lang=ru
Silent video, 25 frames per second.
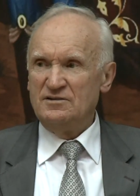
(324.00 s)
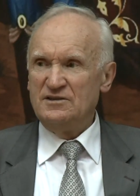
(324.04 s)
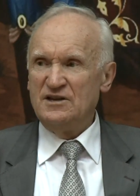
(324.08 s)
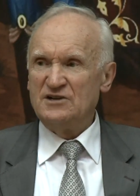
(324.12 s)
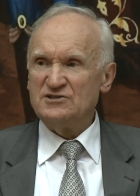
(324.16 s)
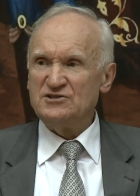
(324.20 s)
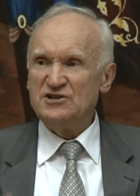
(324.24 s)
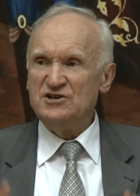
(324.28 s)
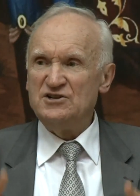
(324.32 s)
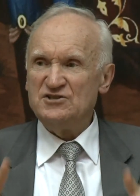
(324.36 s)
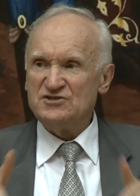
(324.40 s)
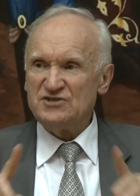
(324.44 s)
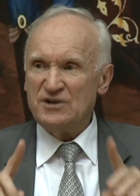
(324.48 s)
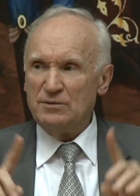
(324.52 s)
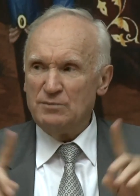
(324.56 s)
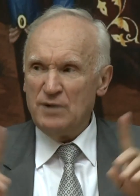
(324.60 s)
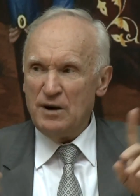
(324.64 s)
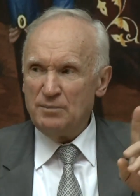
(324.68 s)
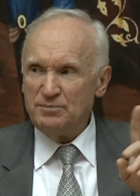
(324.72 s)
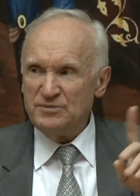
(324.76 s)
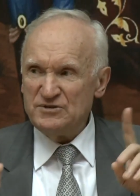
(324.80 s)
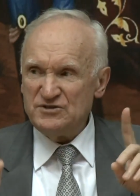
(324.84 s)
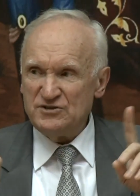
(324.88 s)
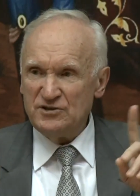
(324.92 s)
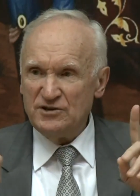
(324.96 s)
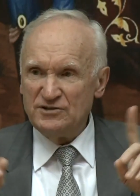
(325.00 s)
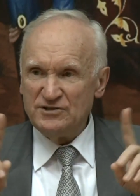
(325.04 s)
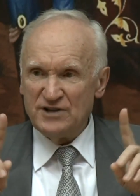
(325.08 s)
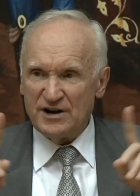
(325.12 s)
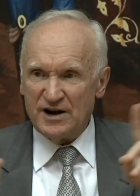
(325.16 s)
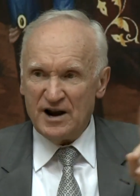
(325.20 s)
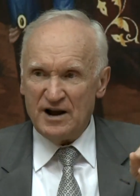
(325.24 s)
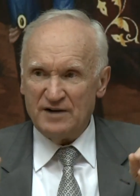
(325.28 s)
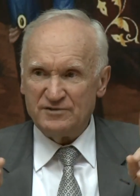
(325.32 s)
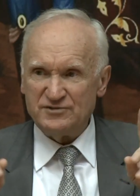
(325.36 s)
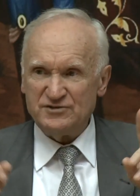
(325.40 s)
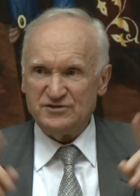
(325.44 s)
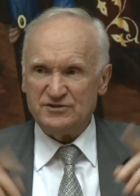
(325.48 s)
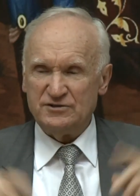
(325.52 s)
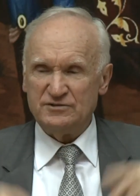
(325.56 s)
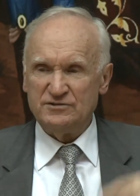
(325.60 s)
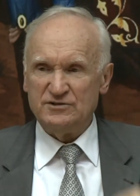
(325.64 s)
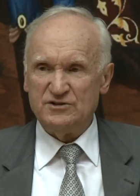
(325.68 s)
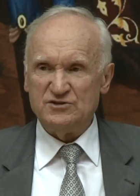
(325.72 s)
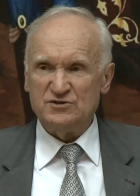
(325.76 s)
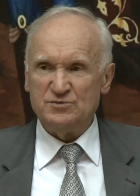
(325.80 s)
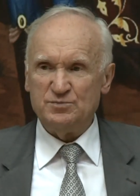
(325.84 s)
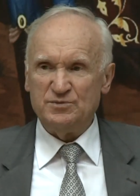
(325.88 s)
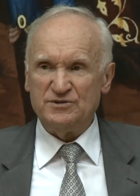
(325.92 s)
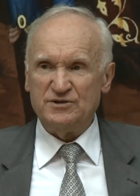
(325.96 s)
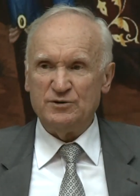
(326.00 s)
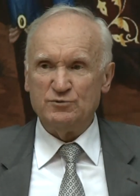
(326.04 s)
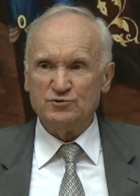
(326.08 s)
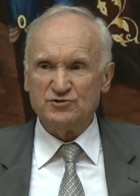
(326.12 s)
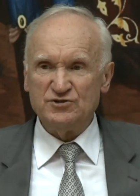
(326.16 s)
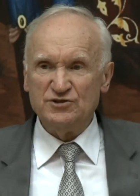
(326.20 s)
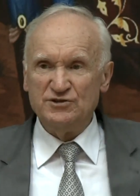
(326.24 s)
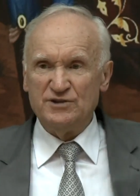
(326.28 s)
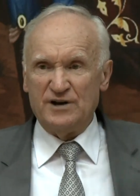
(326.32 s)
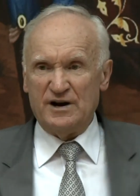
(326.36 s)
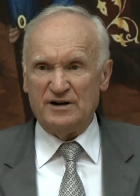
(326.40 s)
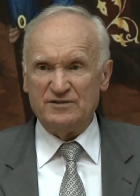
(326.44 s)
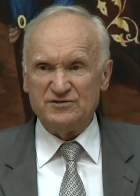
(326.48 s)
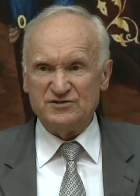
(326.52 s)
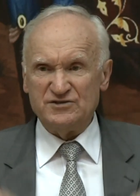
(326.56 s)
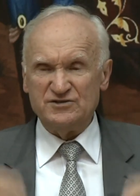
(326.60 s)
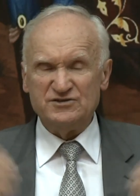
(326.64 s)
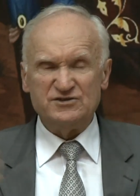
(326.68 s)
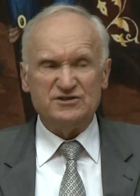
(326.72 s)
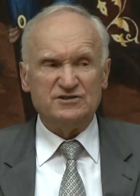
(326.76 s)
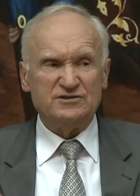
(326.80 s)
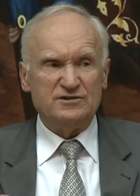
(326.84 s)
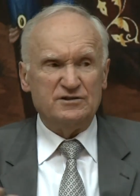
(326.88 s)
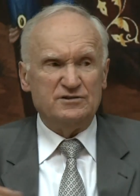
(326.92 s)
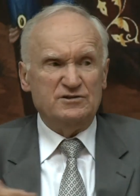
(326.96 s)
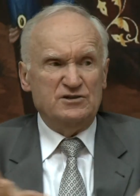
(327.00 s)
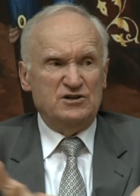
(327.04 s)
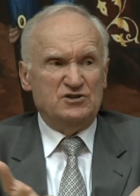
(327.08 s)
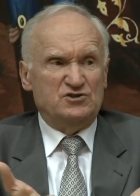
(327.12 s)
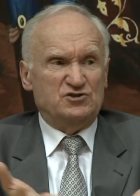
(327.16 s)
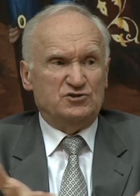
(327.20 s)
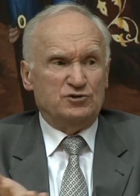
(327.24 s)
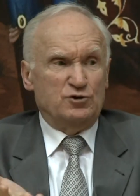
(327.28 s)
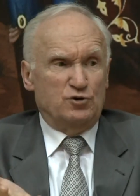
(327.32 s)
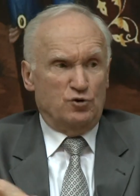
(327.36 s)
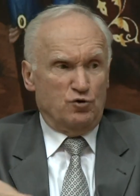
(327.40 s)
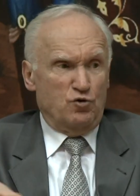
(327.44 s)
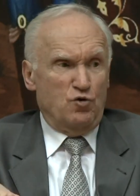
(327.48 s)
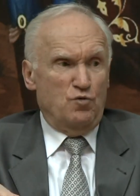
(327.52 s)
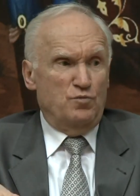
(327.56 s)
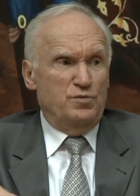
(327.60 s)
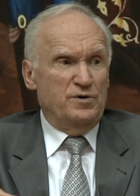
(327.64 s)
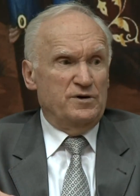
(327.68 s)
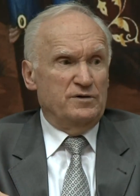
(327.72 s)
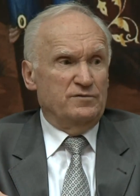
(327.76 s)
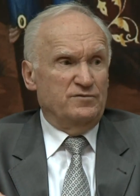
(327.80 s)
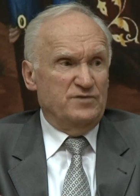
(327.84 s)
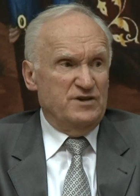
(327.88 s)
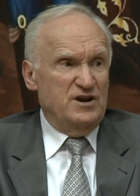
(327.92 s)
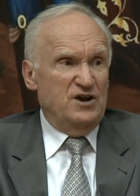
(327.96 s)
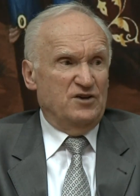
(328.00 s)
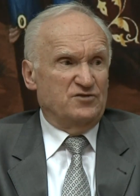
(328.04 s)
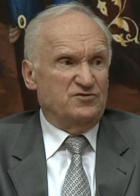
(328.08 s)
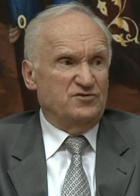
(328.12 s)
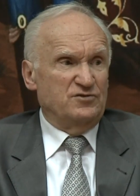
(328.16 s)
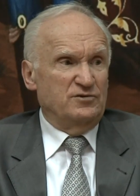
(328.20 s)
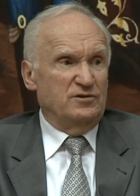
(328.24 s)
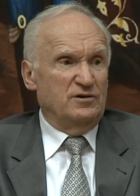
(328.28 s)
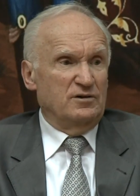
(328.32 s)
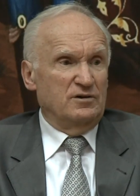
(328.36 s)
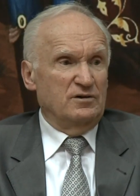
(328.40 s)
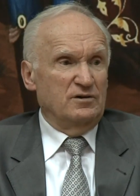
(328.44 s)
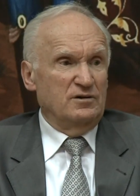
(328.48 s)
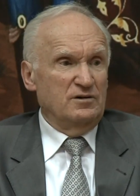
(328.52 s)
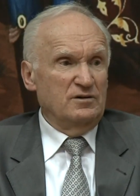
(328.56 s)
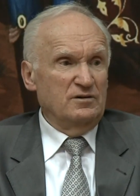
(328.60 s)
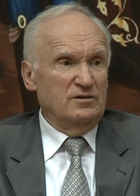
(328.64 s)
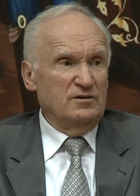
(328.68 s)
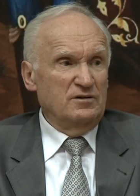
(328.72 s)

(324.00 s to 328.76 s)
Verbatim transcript: Даже не сама по себе нравственность, потому что нравственность – это нечто грубое, внешнее.